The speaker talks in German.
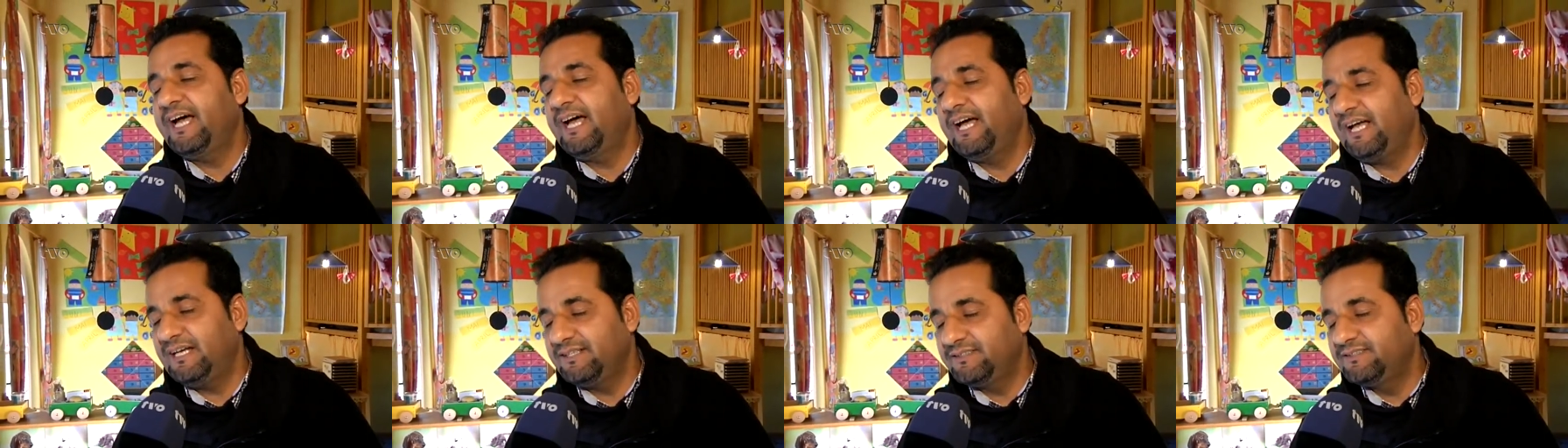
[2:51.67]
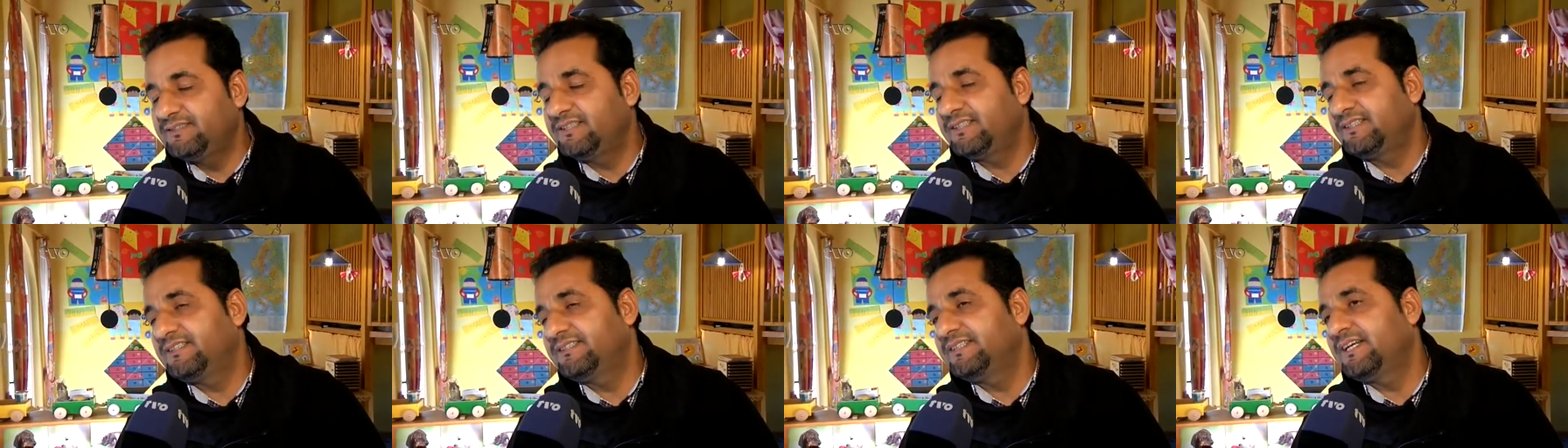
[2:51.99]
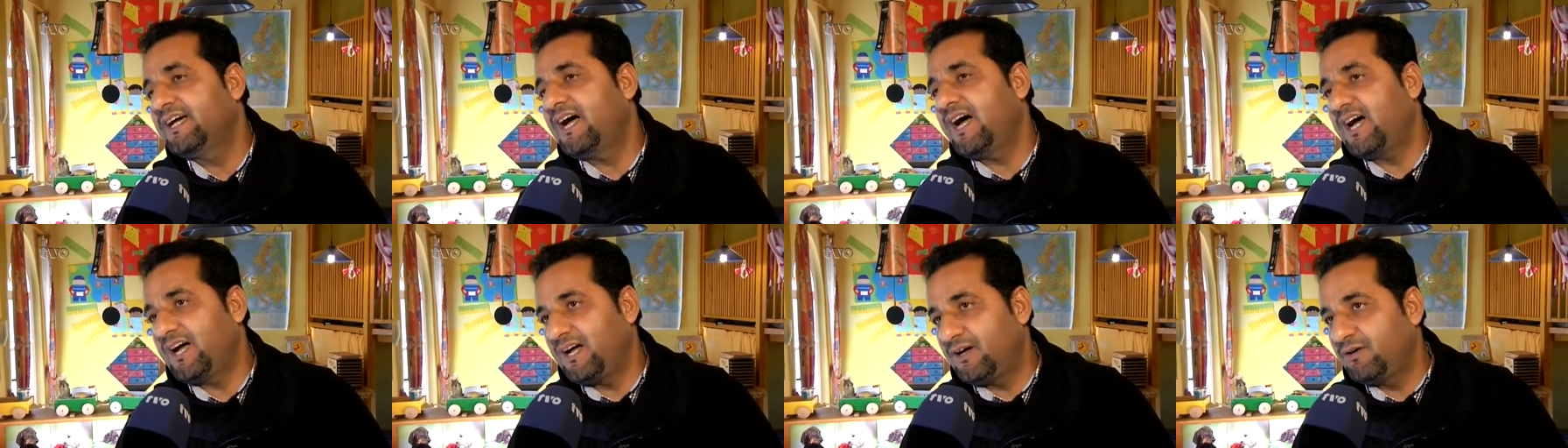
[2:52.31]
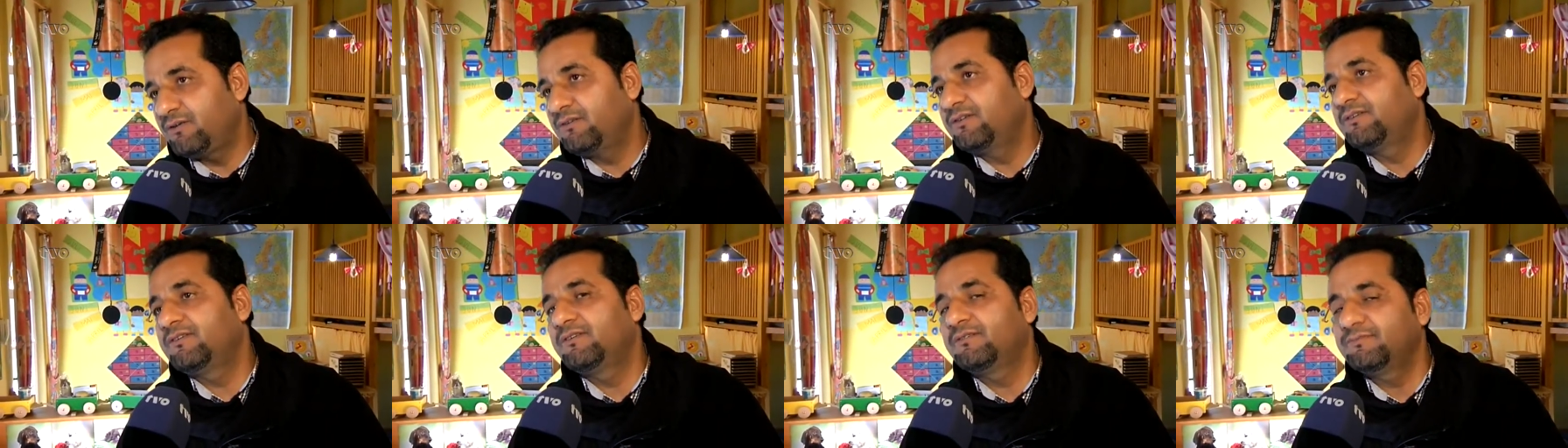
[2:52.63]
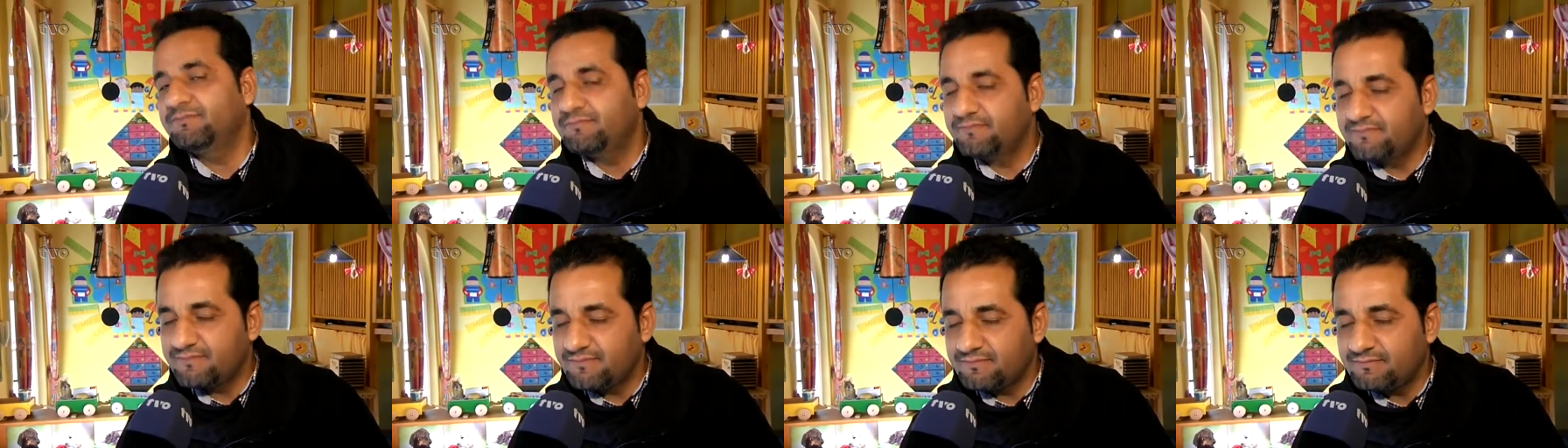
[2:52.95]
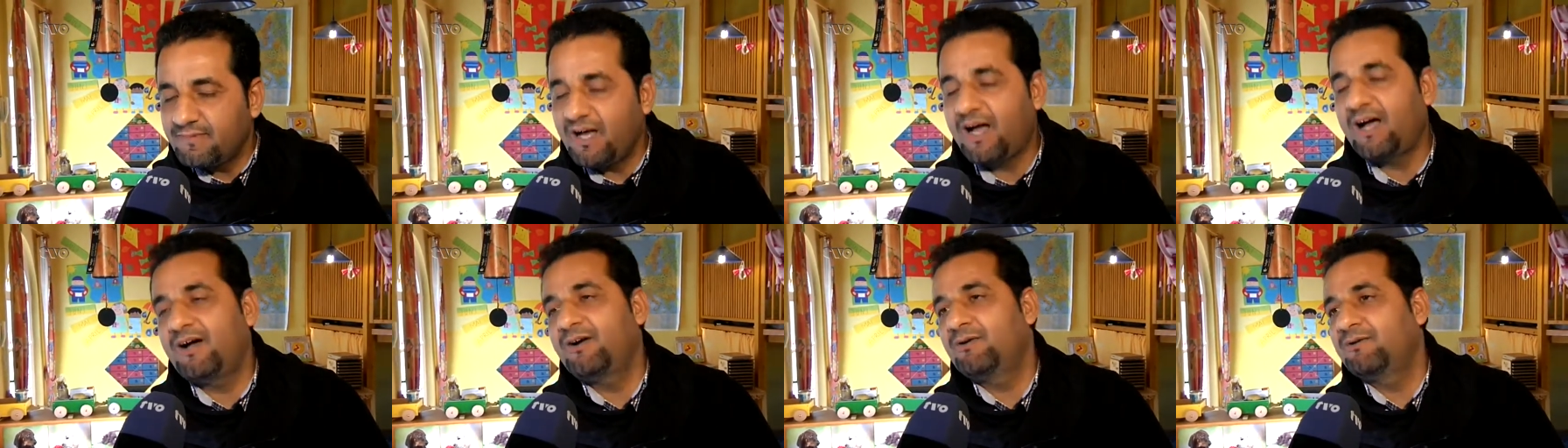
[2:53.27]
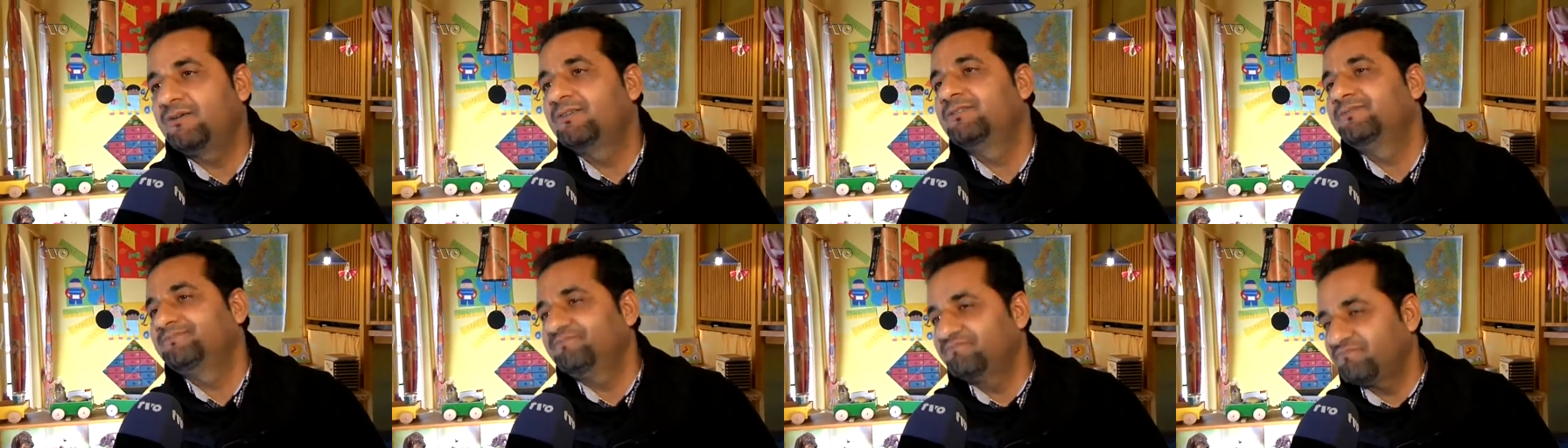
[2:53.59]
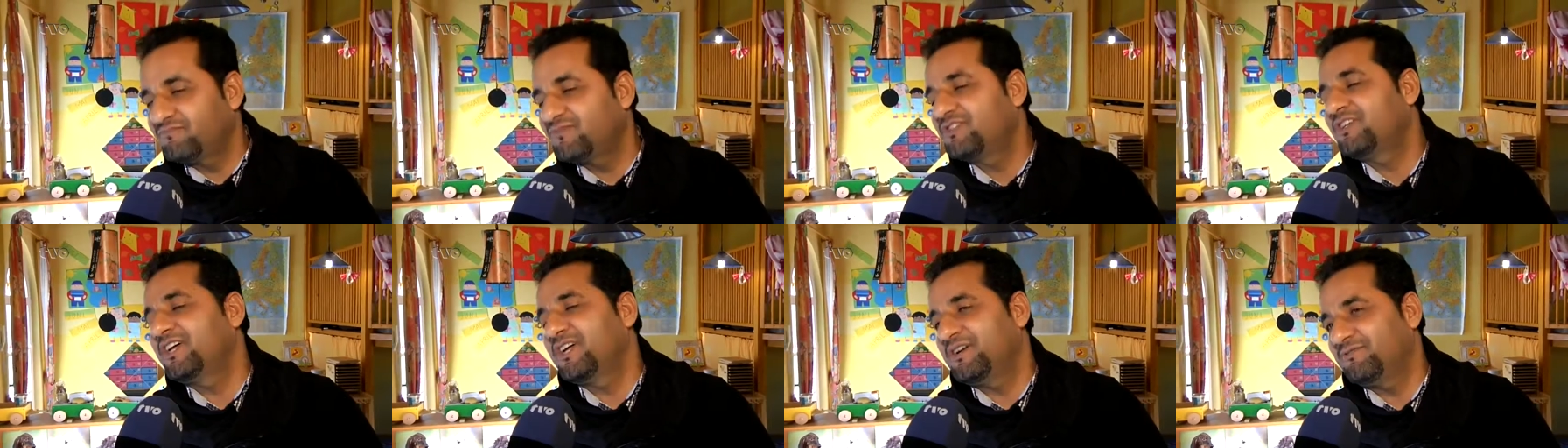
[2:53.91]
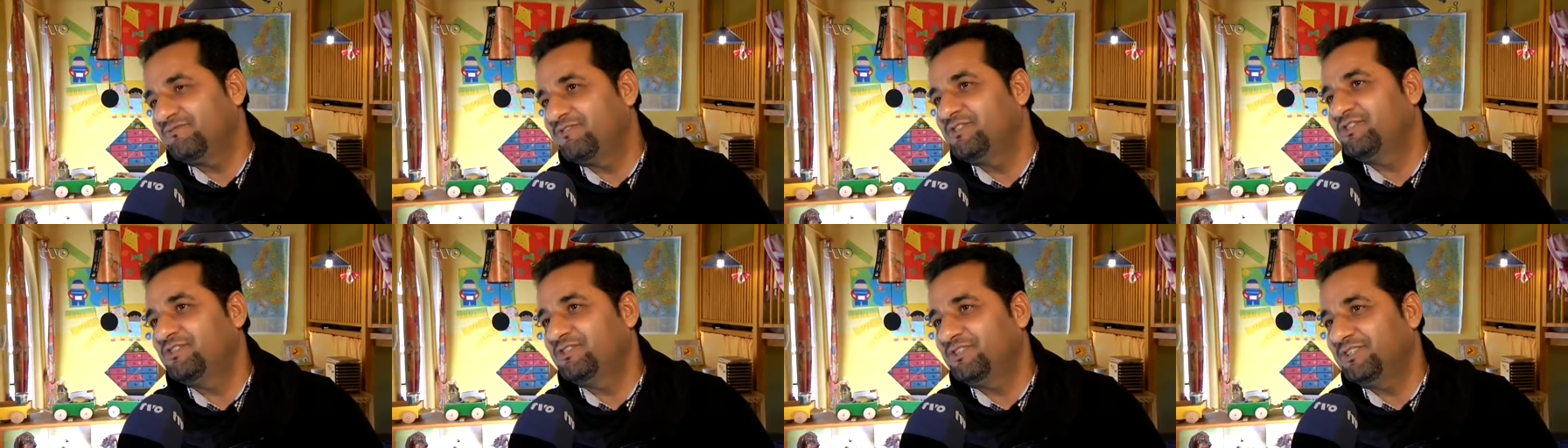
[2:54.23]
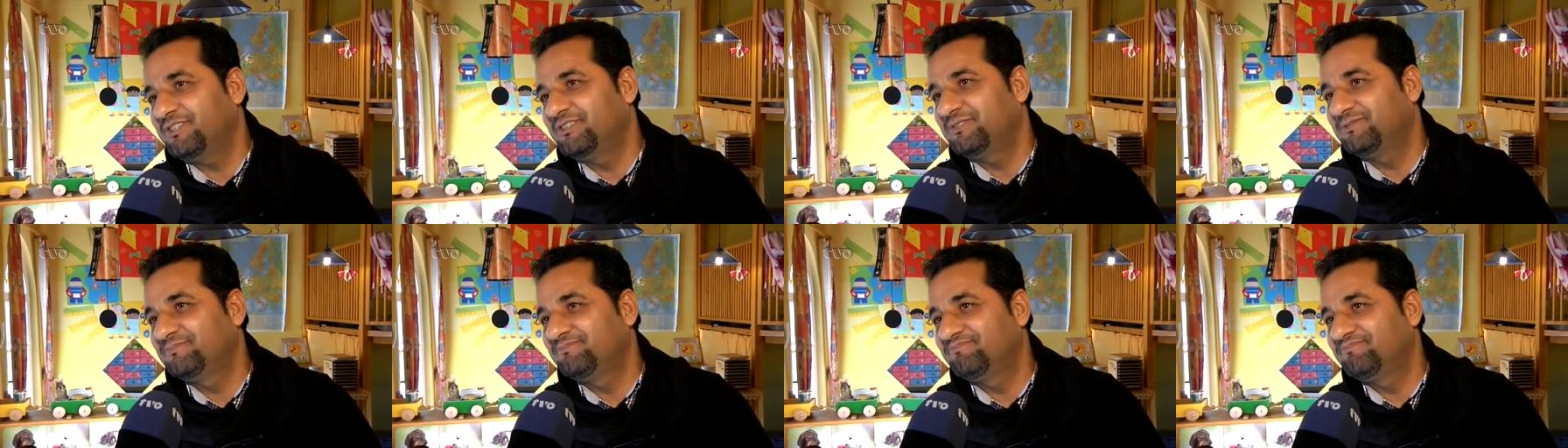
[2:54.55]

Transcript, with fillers: Eltern auch, auch sehr wichtig.